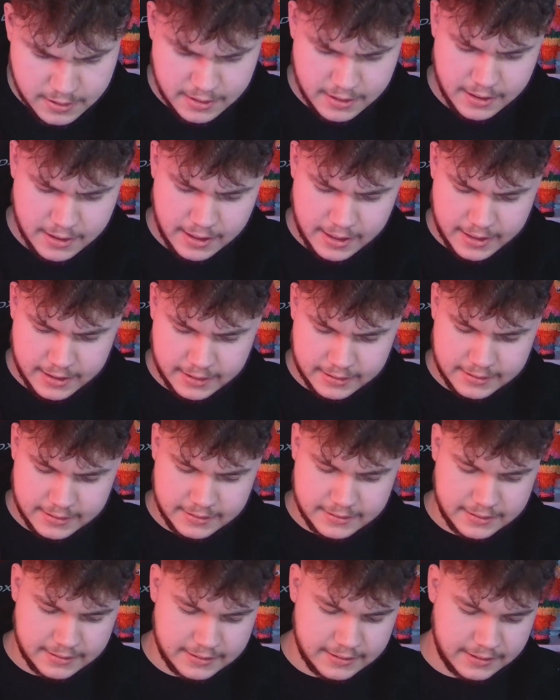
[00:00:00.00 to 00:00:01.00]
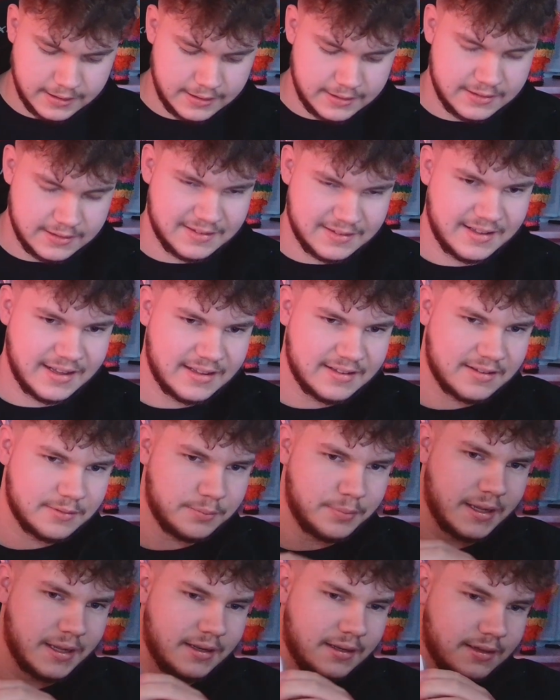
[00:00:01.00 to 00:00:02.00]
Eigentlich hat die Reihe 6
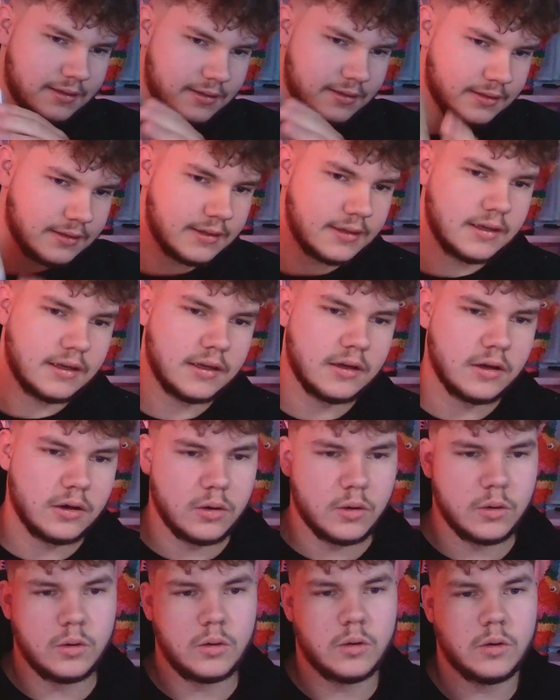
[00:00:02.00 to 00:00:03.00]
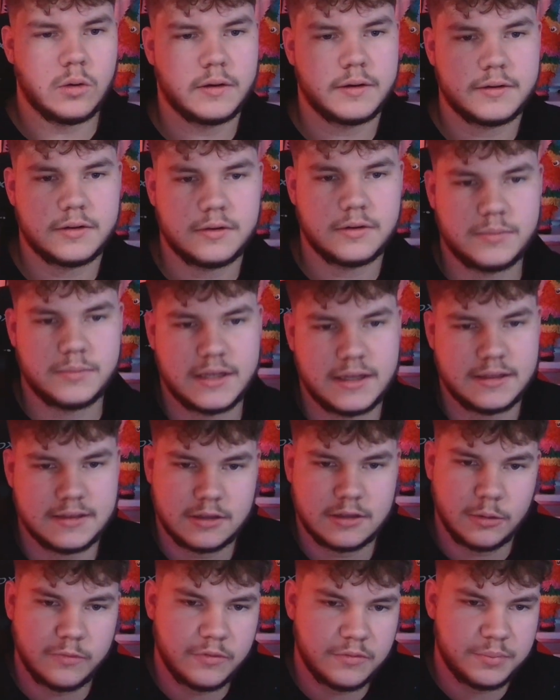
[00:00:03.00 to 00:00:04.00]
Bände. Und ähm, ja, ich
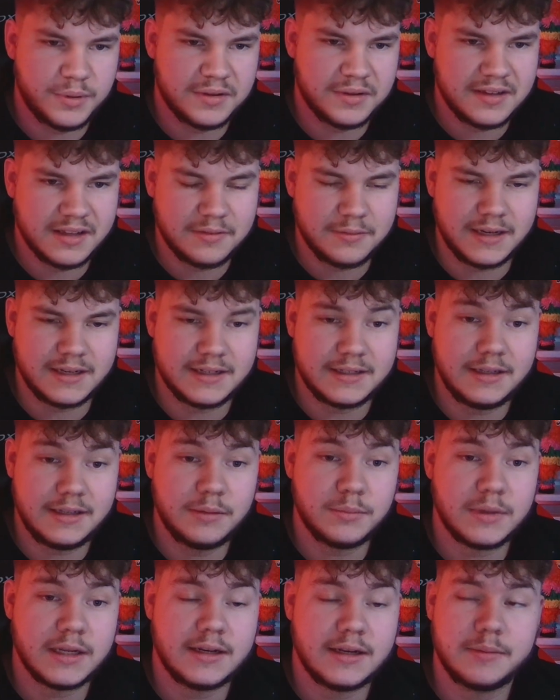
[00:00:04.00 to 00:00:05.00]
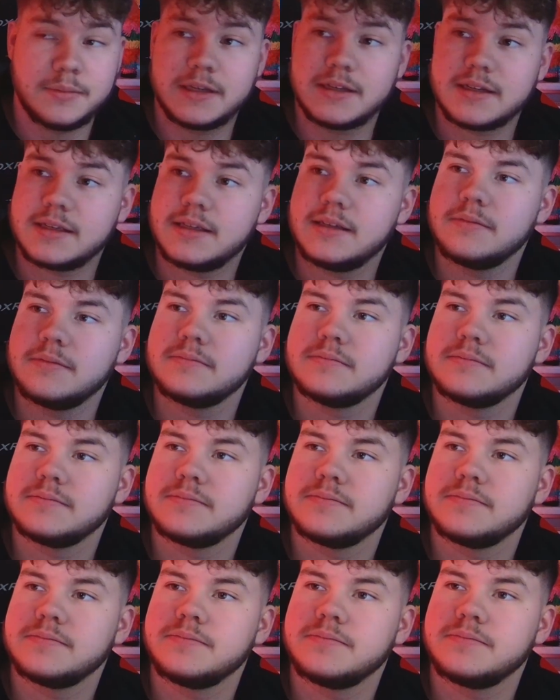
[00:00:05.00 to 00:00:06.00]
glaube, 5 bis 6 werde ich nie in mein Leben kriegen.
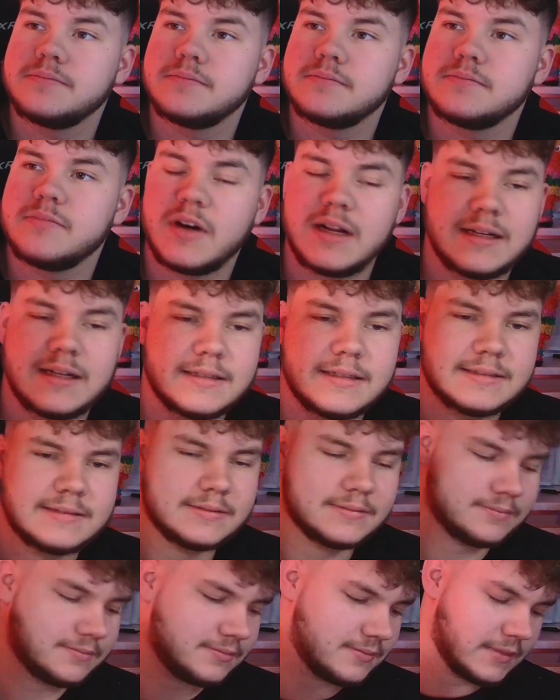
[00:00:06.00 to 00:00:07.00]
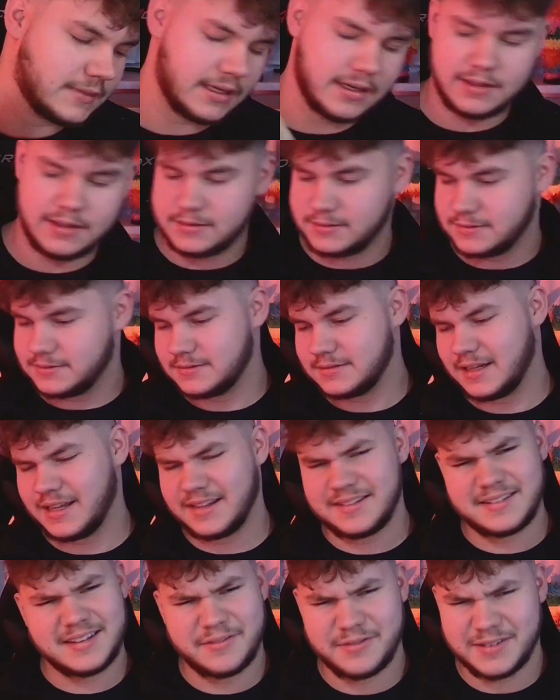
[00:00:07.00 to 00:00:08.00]
Weil, ja,
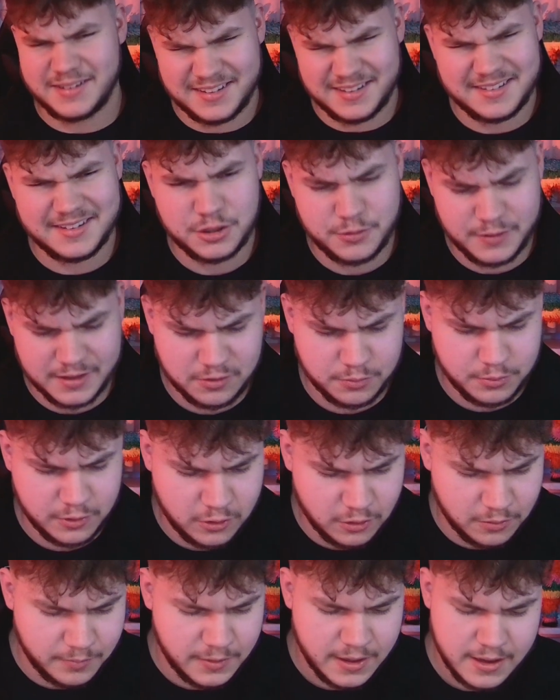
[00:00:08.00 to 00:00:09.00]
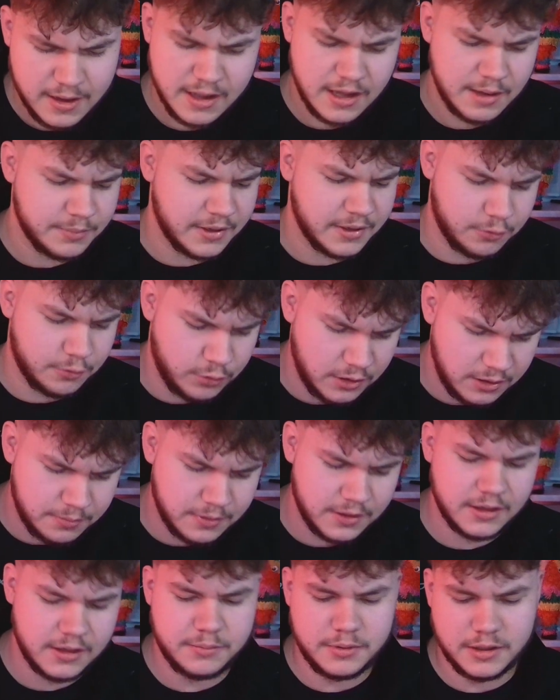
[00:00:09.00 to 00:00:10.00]
ist einfach sehr, sehr schwer zu bekommen. Bei
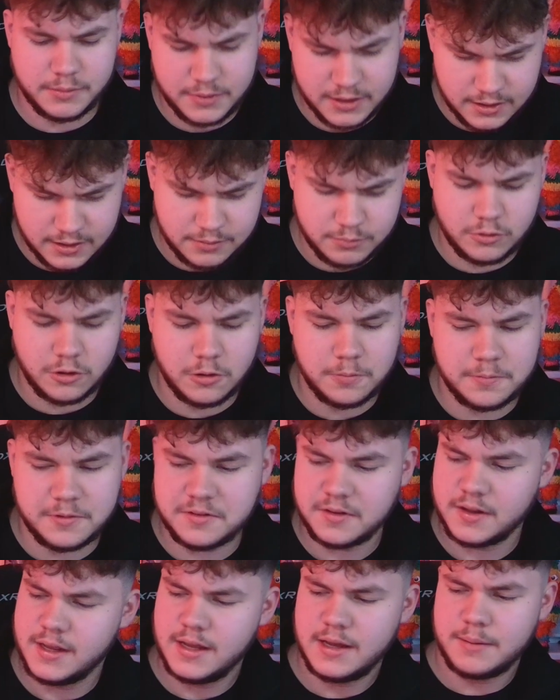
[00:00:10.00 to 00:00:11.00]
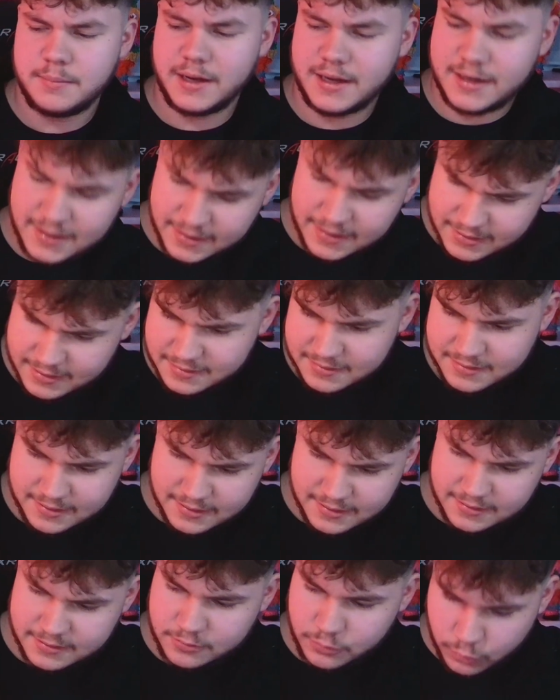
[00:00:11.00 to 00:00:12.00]
Rebuy, bei Medimobs, bei
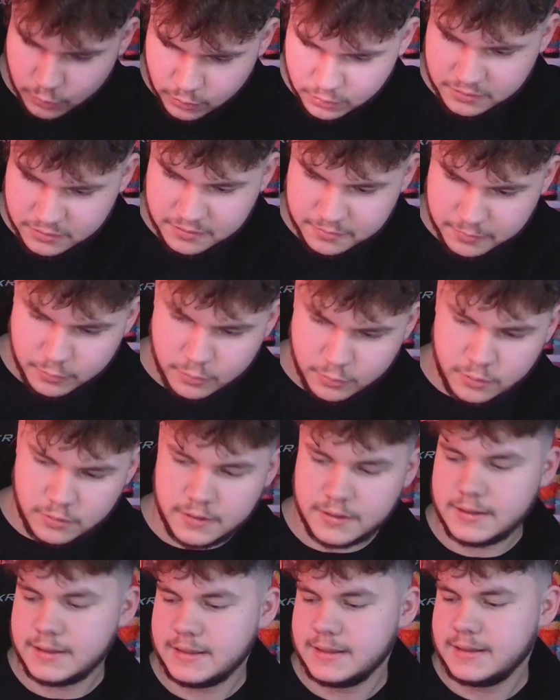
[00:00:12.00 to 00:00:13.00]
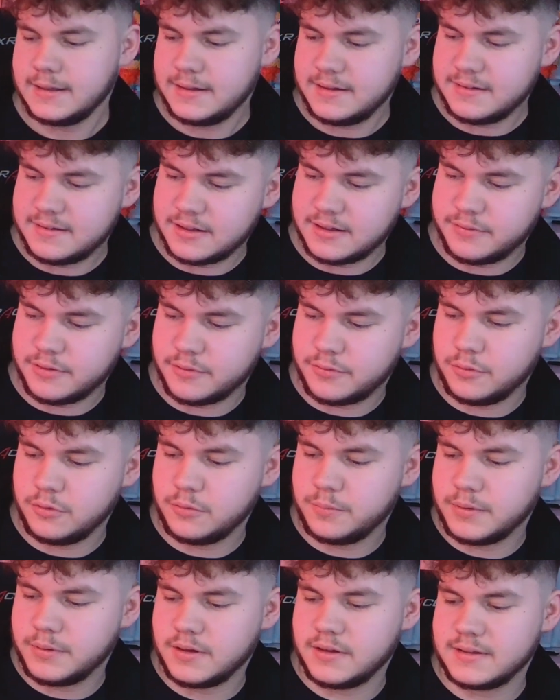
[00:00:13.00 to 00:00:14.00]
Kleinanzeigen, nirgendwo ist er
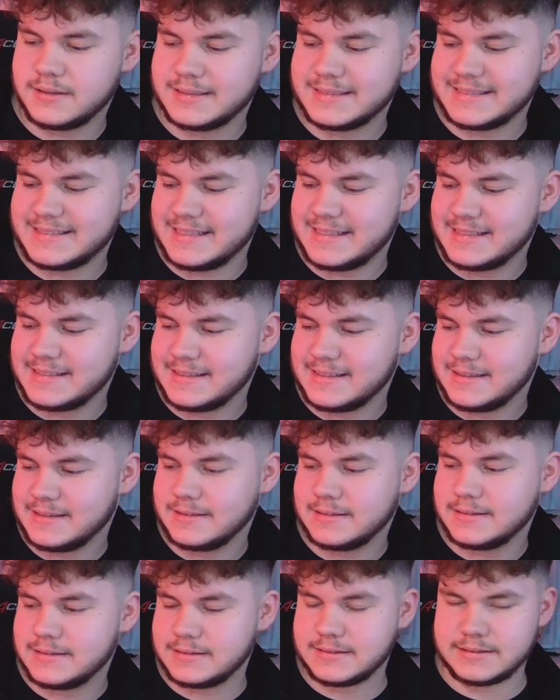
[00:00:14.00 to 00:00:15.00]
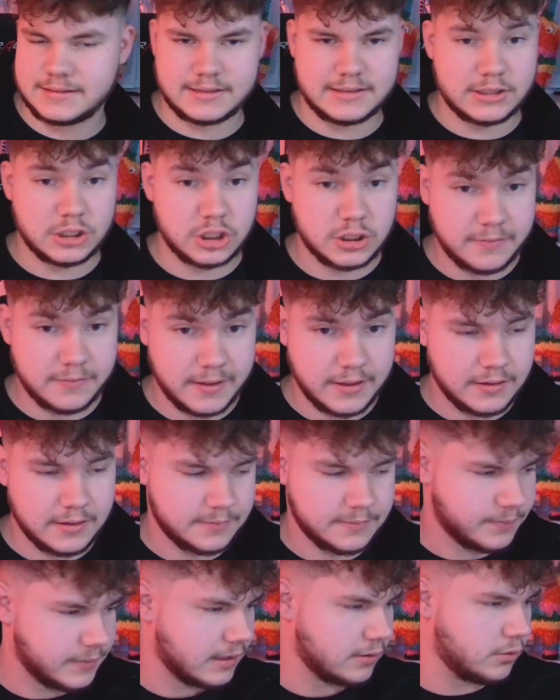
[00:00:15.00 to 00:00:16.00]
verfügbar. Sehr, sehr schwer.
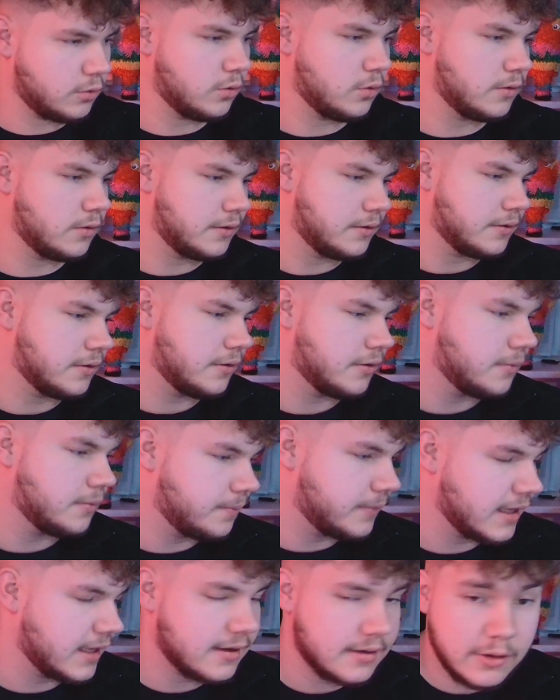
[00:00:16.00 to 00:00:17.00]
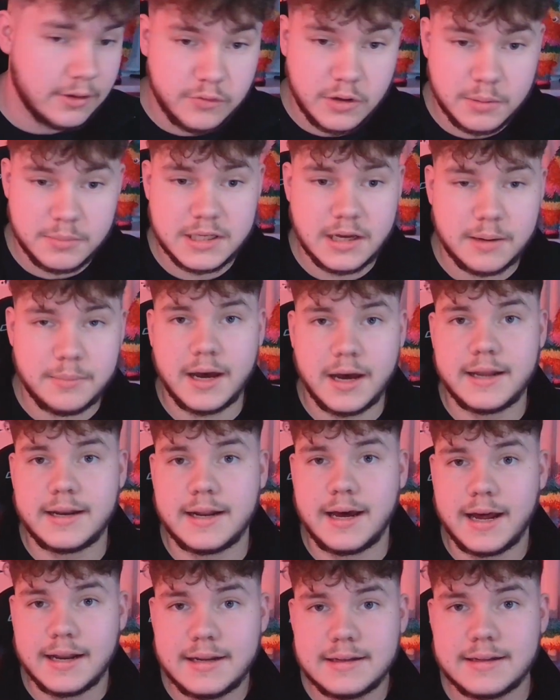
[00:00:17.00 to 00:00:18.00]
Und ähm, ja, dafür habe ich aber eine
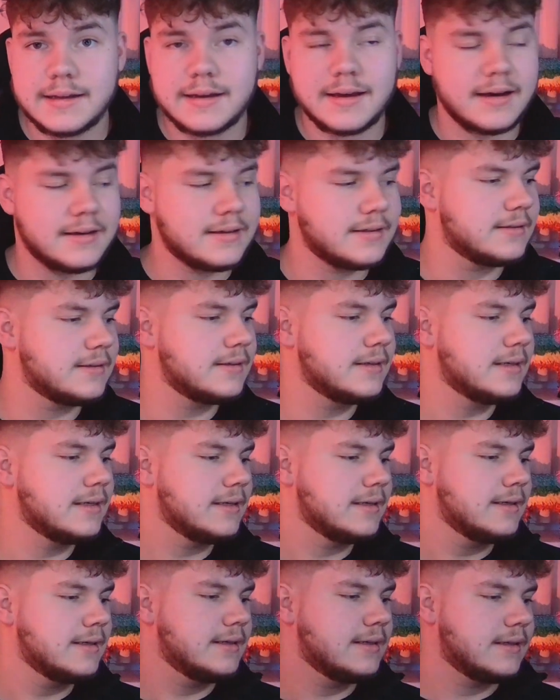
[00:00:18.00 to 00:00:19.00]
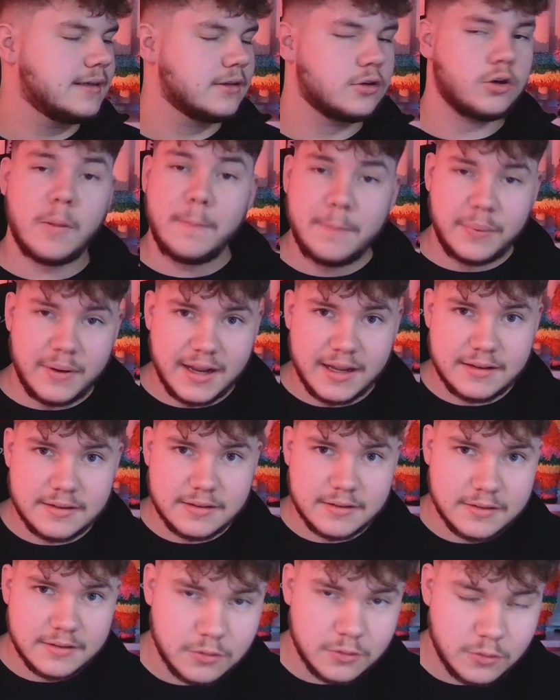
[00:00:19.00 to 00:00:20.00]
andere Reihe
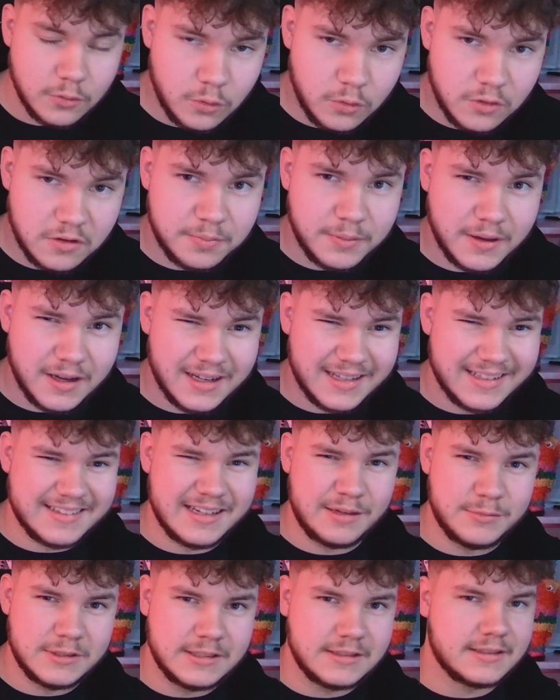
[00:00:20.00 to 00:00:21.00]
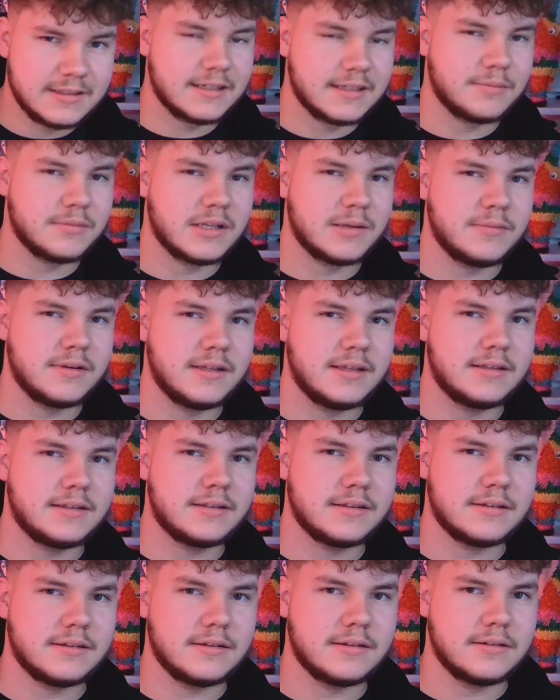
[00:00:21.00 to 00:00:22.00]
komplett und zwar gesammelt. Ich habe nämlich
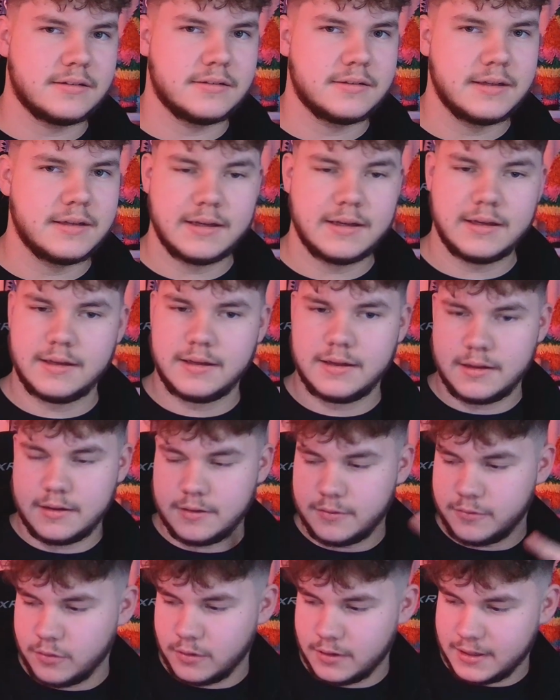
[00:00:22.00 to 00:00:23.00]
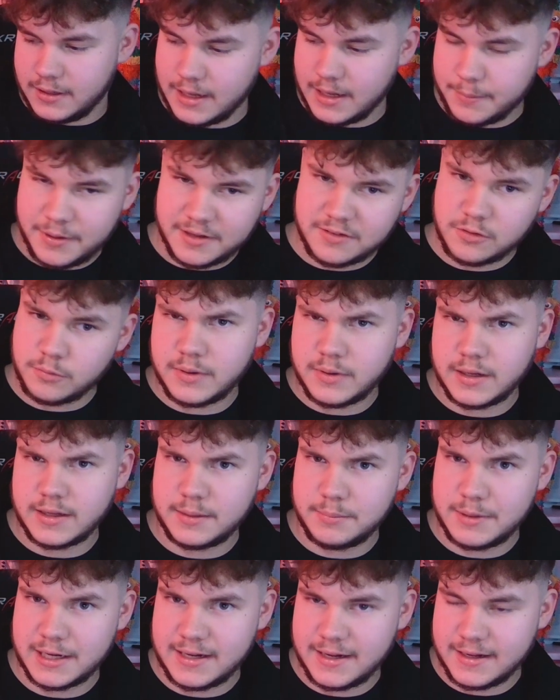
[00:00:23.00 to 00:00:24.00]
äh, von der Person bei
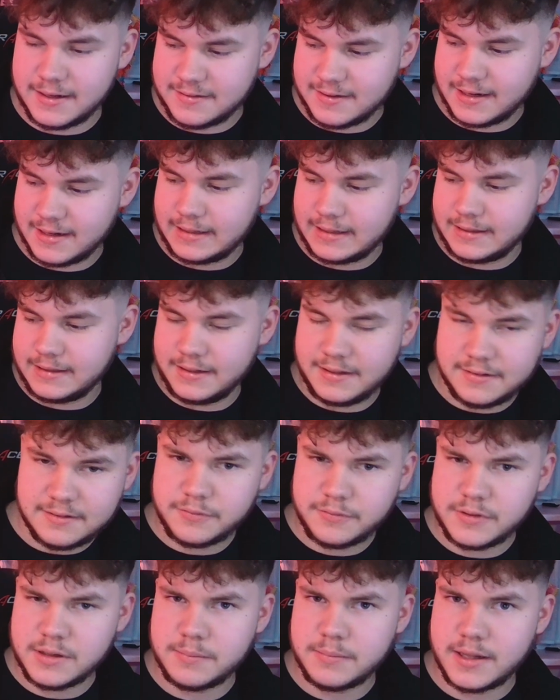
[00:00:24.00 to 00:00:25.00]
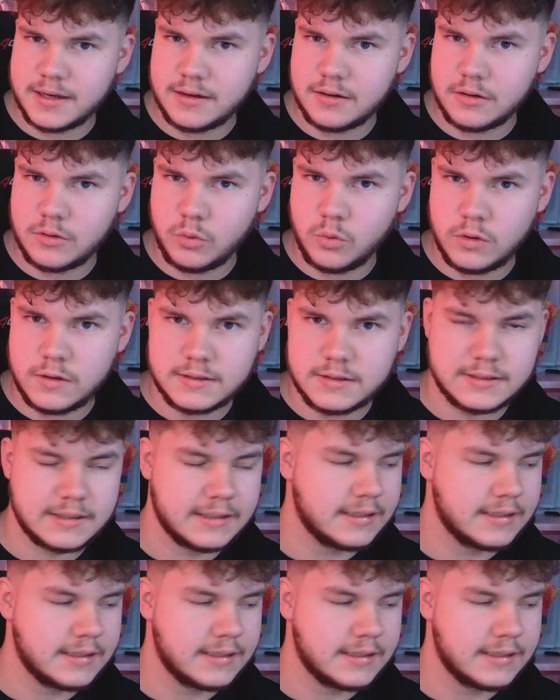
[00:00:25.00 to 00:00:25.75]
eBay Kleinanzeigen diese vier Bände geholt.